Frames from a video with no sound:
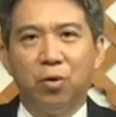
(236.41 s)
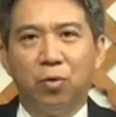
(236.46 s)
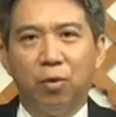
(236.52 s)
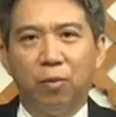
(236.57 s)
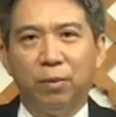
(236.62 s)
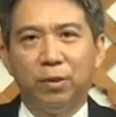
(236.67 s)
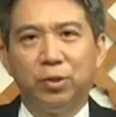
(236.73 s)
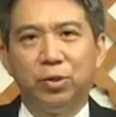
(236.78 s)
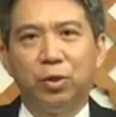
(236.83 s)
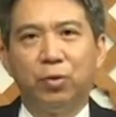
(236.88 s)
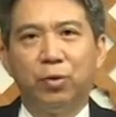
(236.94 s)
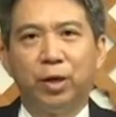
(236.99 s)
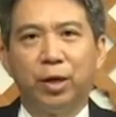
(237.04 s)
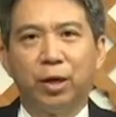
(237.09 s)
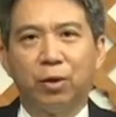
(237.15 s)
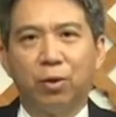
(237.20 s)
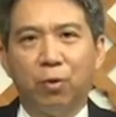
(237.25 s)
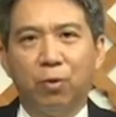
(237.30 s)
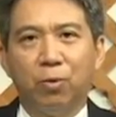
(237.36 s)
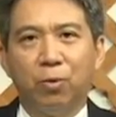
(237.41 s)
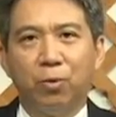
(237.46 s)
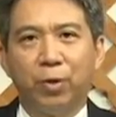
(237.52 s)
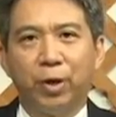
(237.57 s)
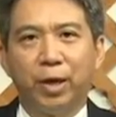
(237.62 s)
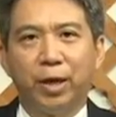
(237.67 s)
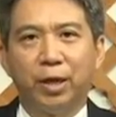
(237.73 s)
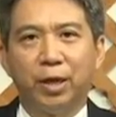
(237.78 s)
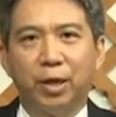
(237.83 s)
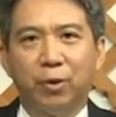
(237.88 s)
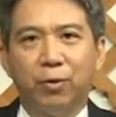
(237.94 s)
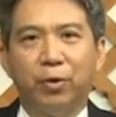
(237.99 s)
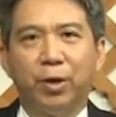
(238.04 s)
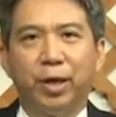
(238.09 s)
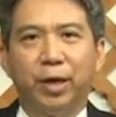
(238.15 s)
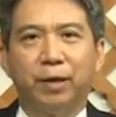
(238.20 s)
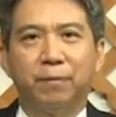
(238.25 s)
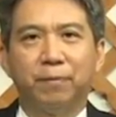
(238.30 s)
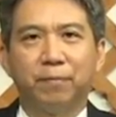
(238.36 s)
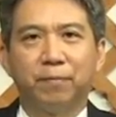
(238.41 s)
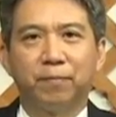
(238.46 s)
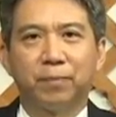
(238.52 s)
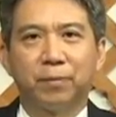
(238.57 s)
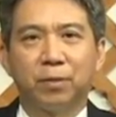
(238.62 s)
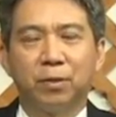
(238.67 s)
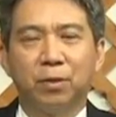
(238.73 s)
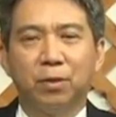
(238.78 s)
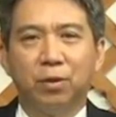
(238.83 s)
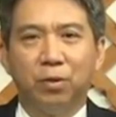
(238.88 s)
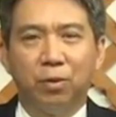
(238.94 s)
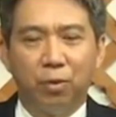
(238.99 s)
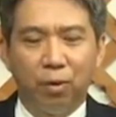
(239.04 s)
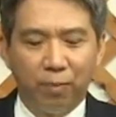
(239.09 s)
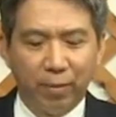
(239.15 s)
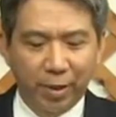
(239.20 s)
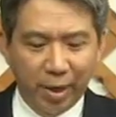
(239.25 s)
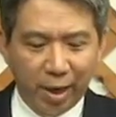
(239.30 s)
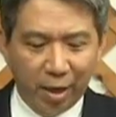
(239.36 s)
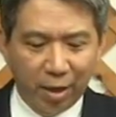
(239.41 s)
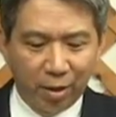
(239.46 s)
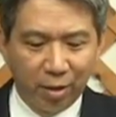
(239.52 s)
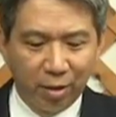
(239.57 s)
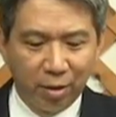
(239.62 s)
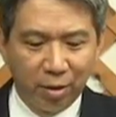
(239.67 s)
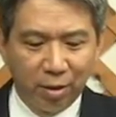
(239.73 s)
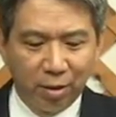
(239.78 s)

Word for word: 我们就会功亏一篑。我们要